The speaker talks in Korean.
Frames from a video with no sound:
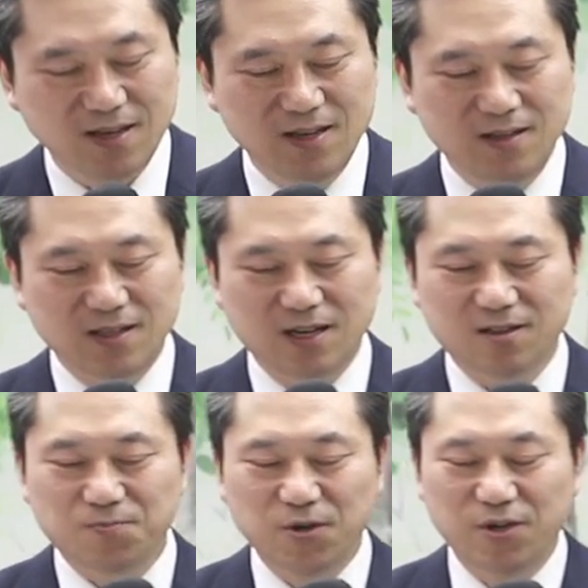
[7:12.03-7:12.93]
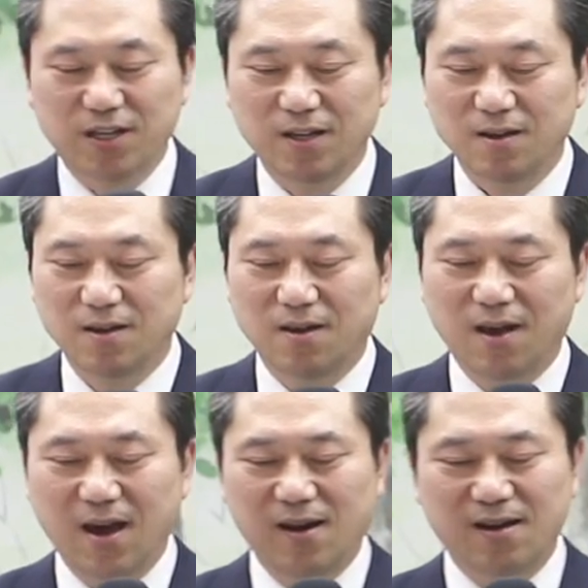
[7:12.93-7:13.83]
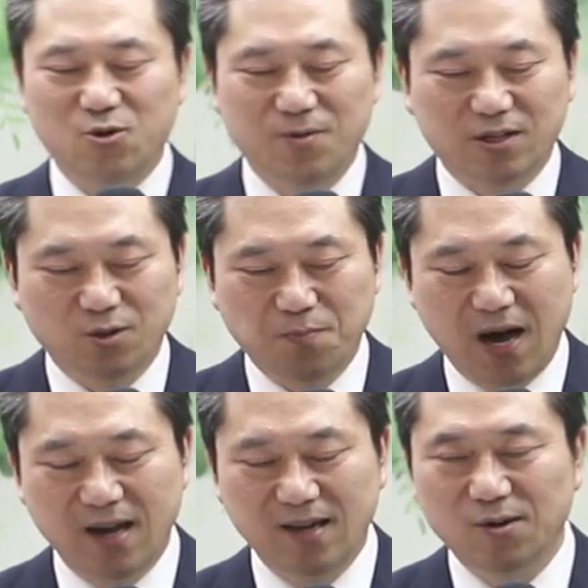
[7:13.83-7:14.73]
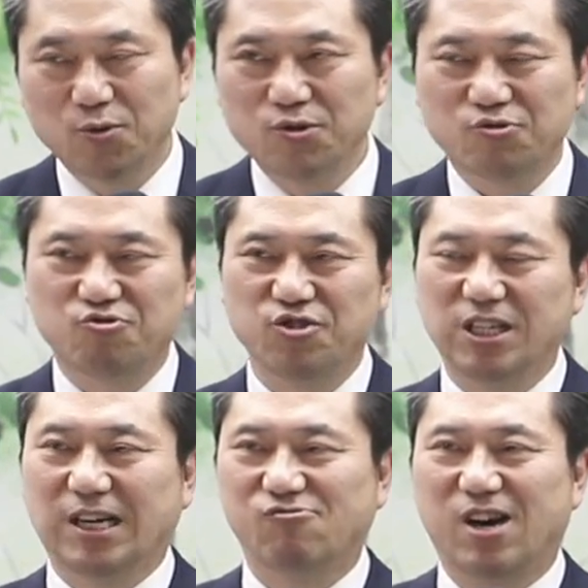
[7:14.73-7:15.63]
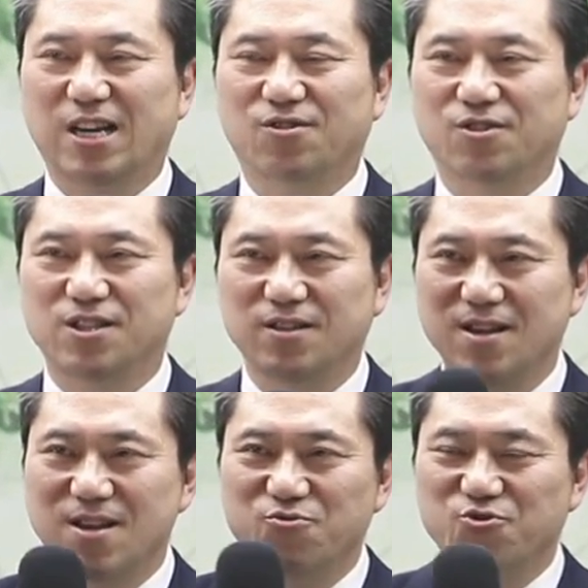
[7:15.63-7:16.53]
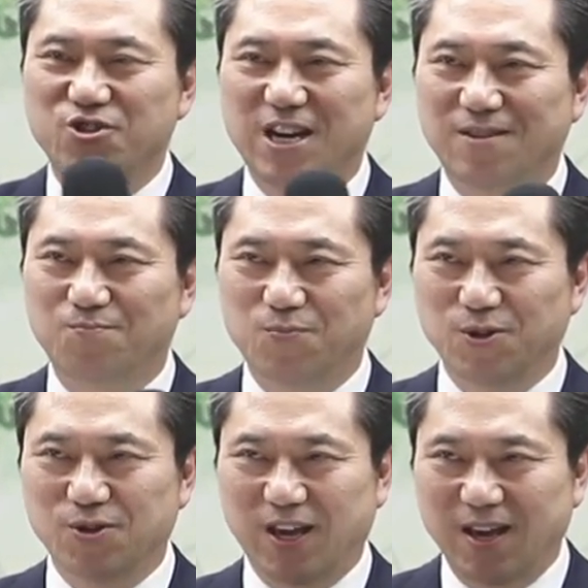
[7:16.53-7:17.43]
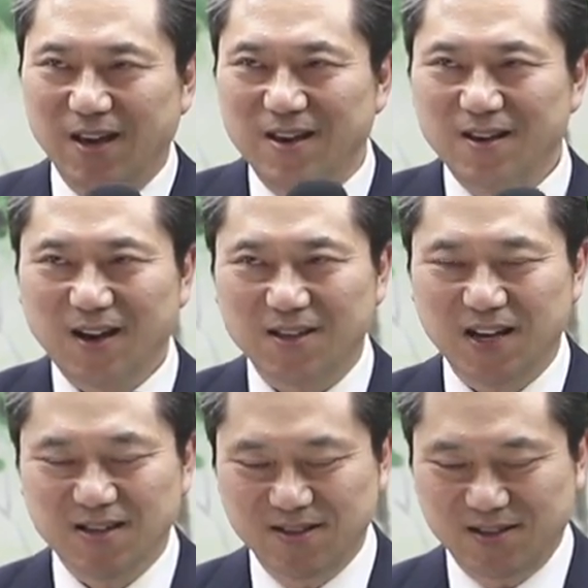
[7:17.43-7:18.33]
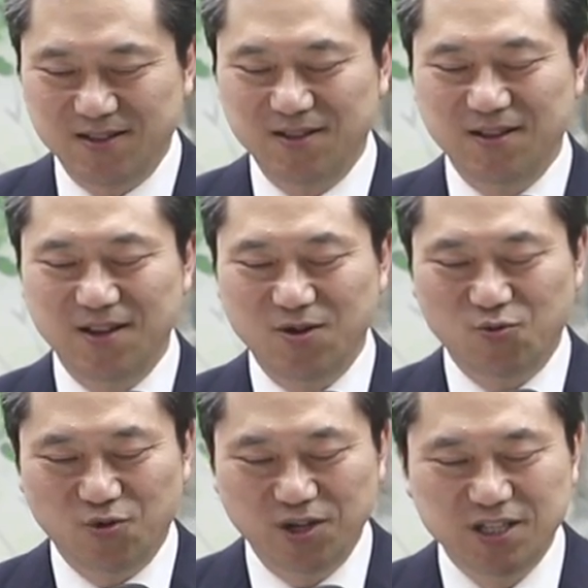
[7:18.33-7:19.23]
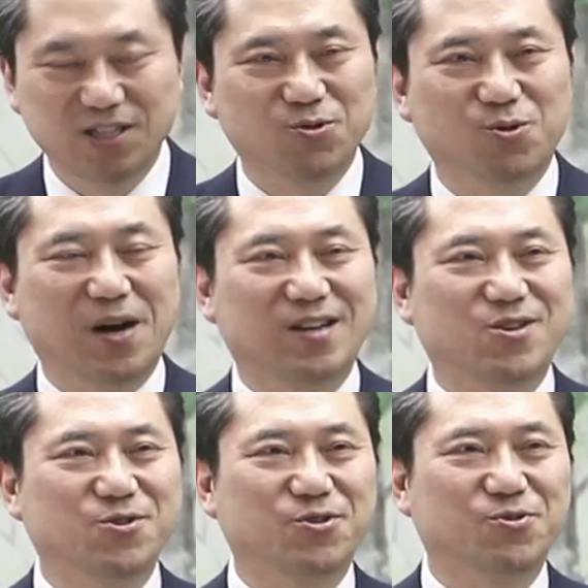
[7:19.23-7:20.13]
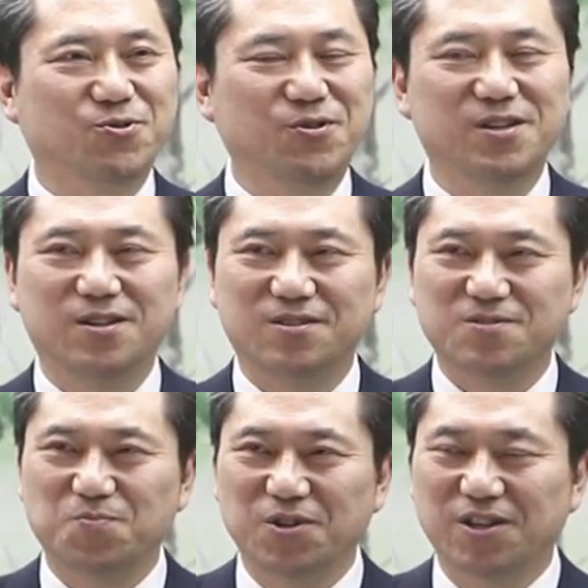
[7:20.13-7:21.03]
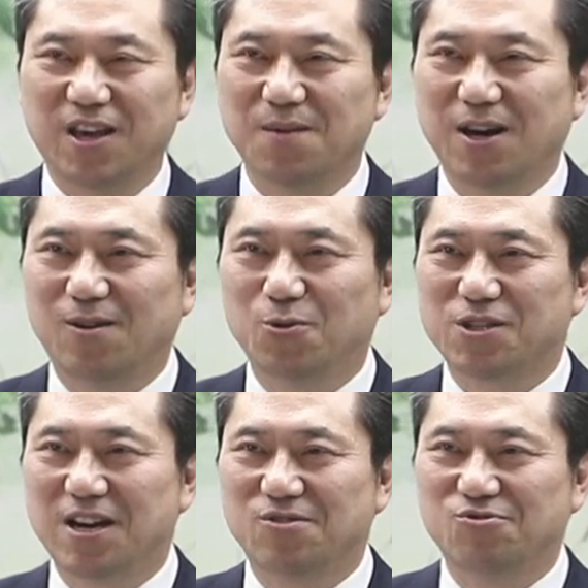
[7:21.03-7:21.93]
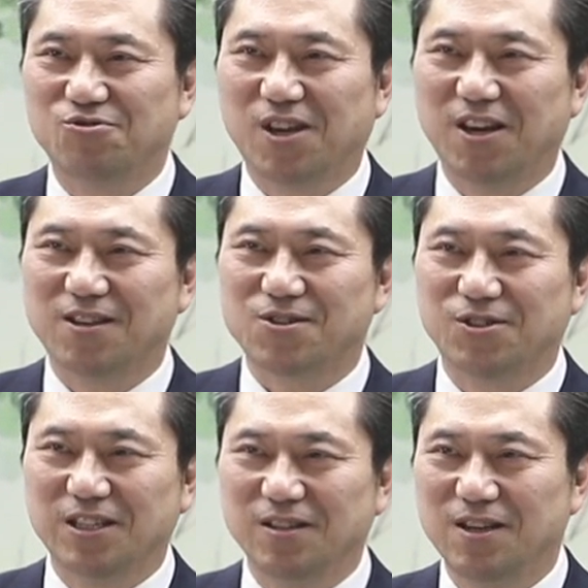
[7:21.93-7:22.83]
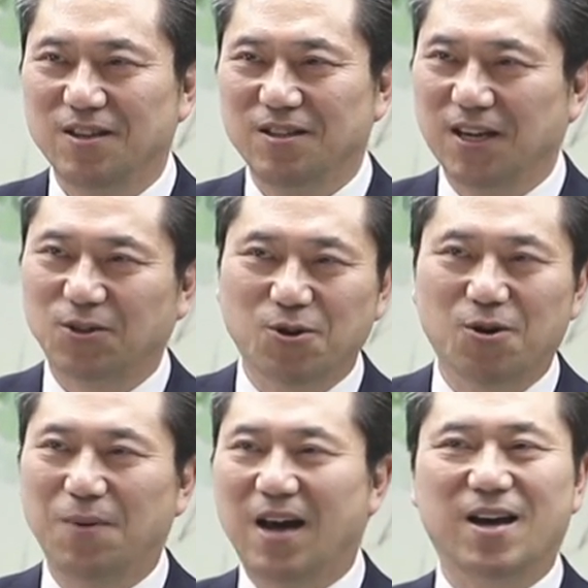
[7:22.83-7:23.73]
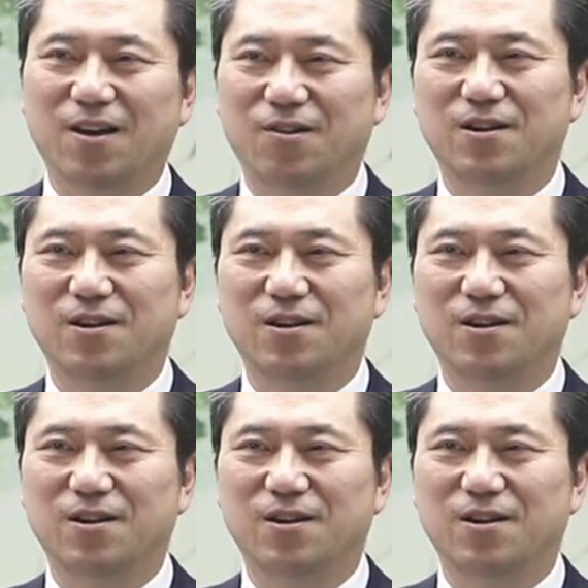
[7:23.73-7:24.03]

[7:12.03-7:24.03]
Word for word: 자, 특별히 헬리코박터 파일로유균이라고 하는 것은 위장병의 가장 큰 원인으로 밝혀졌고 특별히 개발도상국에서는 이게 더 많아요.